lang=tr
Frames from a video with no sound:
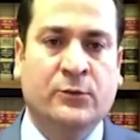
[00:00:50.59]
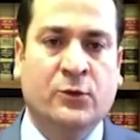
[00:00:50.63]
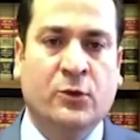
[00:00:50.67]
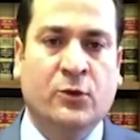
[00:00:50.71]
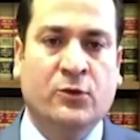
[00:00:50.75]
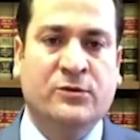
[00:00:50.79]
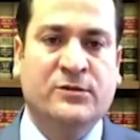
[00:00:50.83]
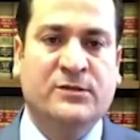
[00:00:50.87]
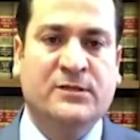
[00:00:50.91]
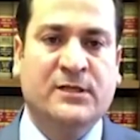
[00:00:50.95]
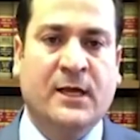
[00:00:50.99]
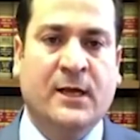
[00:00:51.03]

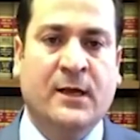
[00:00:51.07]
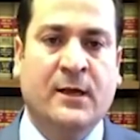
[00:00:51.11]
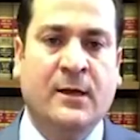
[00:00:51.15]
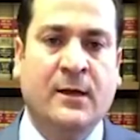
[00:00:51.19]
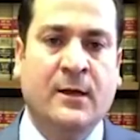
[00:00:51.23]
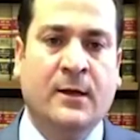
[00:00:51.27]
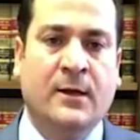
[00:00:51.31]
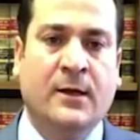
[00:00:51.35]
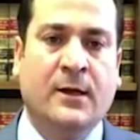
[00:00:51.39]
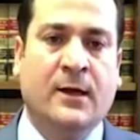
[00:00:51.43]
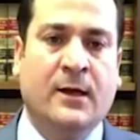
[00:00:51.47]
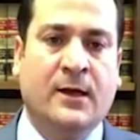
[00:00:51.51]
Yoksa
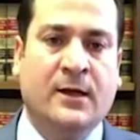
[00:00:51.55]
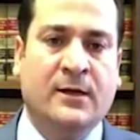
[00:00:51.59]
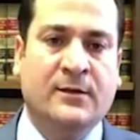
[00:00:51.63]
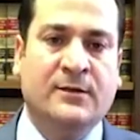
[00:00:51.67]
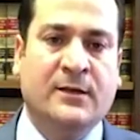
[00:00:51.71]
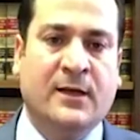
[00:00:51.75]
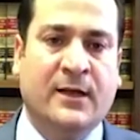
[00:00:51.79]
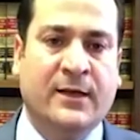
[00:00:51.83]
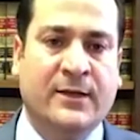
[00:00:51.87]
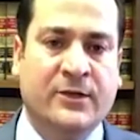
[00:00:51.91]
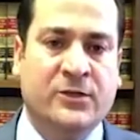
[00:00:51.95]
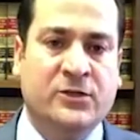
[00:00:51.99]

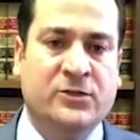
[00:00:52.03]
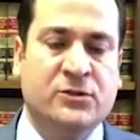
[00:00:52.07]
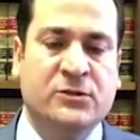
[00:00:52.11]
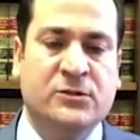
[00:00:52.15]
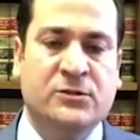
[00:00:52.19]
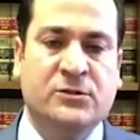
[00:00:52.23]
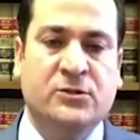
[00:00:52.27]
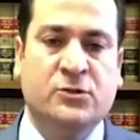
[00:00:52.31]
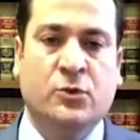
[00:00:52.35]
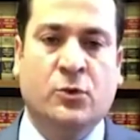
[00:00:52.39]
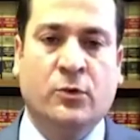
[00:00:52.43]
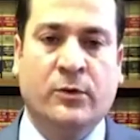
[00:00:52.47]
daha
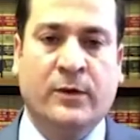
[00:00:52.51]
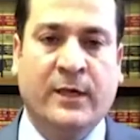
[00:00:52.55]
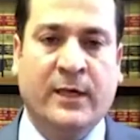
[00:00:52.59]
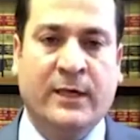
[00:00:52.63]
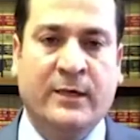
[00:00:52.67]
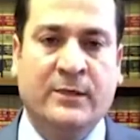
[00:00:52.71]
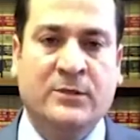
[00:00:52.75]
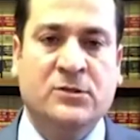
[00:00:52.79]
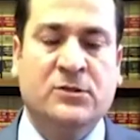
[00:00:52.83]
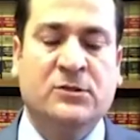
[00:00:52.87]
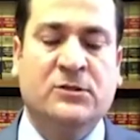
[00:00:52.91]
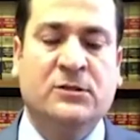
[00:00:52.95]
yaşınız çok
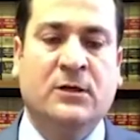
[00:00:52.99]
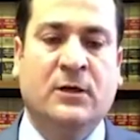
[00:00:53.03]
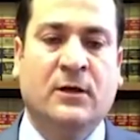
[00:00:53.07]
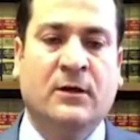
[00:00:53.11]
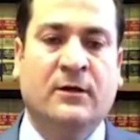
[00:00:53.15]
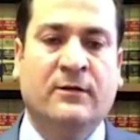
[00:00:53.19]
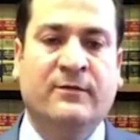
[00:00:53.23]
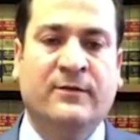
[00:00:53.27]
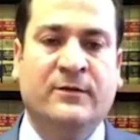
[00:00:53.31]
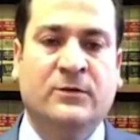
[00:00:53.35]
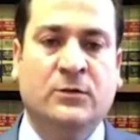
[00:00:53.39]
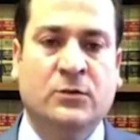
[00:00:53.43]
genç e,
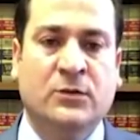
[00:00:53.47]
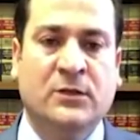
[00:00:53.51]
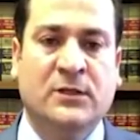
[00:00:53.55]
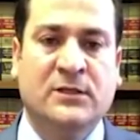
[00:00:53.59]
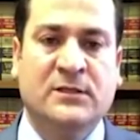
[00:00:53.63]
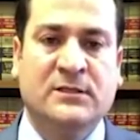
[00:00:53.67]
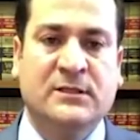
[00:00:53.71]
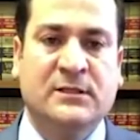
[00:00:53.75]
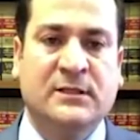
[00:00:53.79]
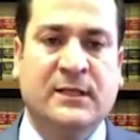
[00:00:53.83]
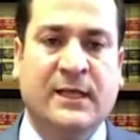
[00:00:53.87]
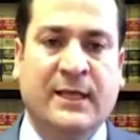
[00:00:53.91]
ve
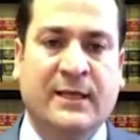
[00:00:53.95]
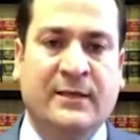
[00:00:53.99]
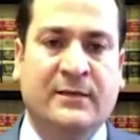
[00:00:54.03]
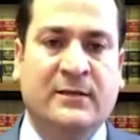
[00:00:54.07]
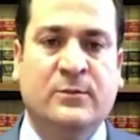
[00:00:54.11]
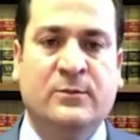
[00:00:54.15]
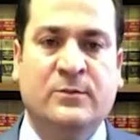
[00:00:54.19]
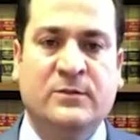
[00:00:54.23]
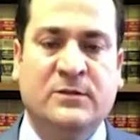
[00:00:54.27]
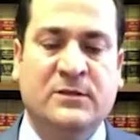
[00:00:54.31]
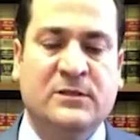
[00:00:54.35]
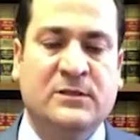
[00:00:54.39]
dolayısıyla
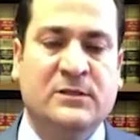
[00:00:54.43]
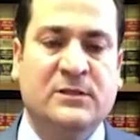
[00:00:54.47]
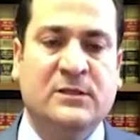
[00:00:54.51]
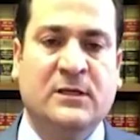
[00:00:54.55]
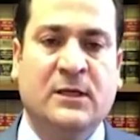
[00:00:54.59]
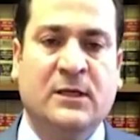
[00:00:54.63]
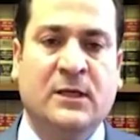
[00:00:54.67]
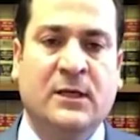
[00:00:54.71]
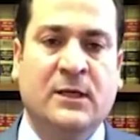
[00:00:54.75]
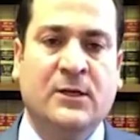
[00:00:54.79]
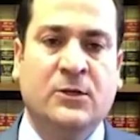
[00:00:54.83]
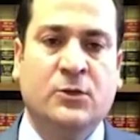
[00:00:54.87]

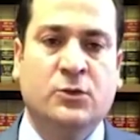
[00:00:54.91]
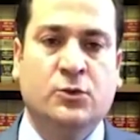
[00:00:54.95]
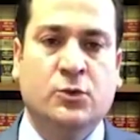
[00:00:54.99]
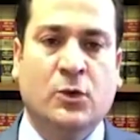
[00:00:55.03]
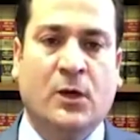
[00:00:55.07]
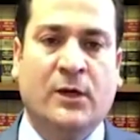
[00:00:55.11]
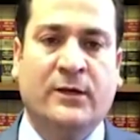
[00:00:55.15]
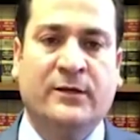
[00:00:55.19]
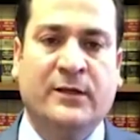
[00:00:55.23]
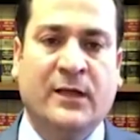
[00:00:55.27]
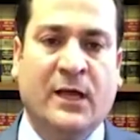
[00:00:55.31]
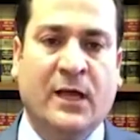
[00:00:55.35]
eğitiminizi şu
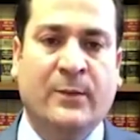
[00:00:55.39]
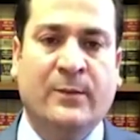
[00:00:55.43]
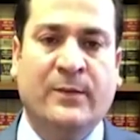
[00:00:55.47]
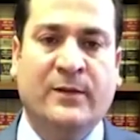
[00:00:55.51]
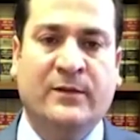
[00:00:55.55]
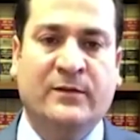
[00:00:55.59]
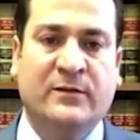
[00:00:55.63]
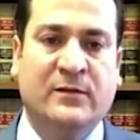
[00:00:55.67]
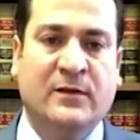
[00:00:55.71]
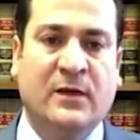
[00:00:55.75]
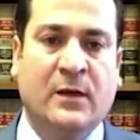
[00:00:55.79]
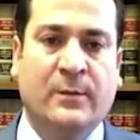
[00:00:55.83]
an devam
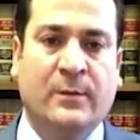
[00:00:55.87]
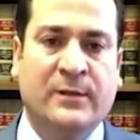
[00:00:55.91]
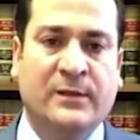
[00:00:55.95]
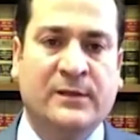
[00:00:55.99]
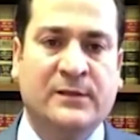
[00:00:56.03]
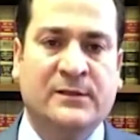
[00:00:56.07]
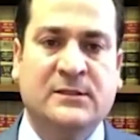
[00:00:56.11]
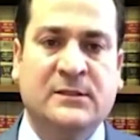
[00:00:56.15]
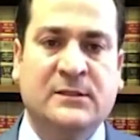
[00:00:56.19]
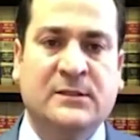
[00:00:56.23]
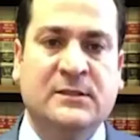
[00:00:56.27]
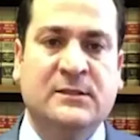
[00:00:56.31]

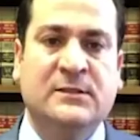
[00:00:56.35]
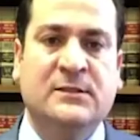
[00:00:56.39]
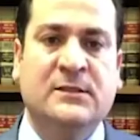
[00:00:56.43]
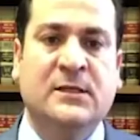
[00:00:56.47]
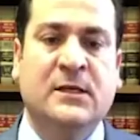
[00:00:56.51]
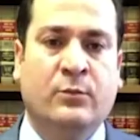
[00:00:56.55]
ettirebilirsiniz.